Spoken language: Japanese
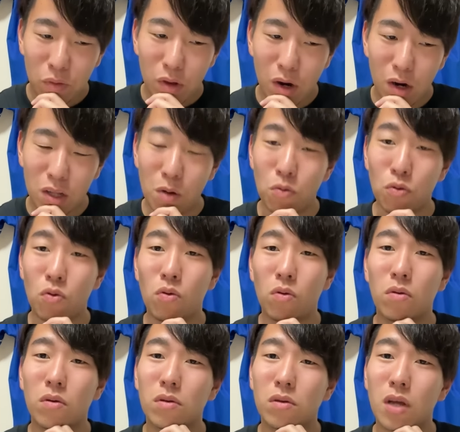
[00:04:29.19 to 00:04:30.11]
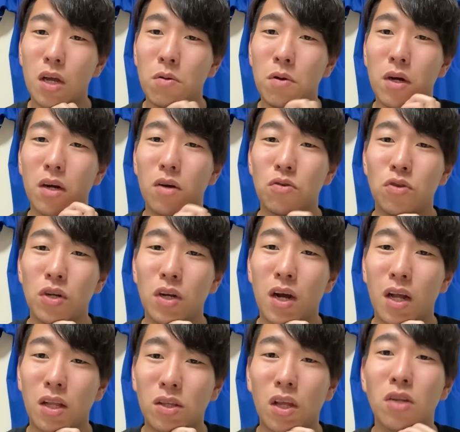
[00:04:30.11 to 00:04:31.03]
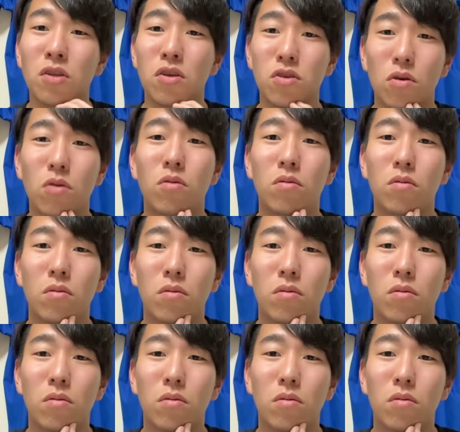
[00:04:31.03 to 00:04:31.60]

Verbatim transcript: あれ多分、台湾が普通に勝ったんですよ。